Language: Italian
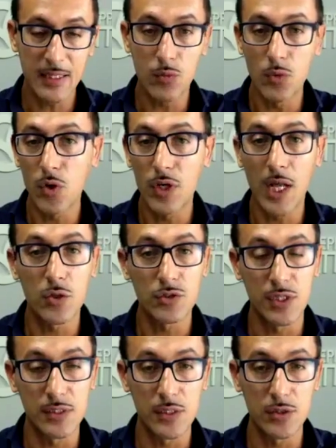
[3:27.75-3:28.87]
di quello che hanno
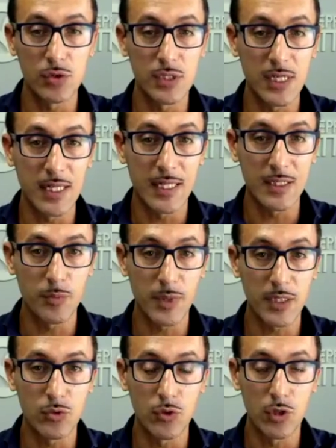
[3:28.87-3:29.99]
sentito dire da altri
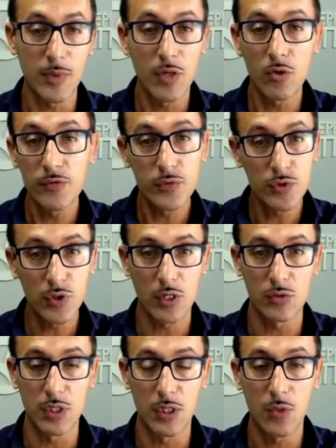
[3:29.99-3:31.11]
operatori, ma non funziona
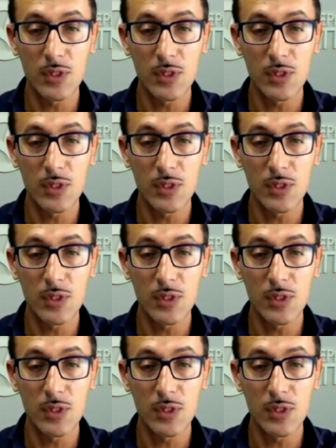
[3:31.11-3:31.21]
così.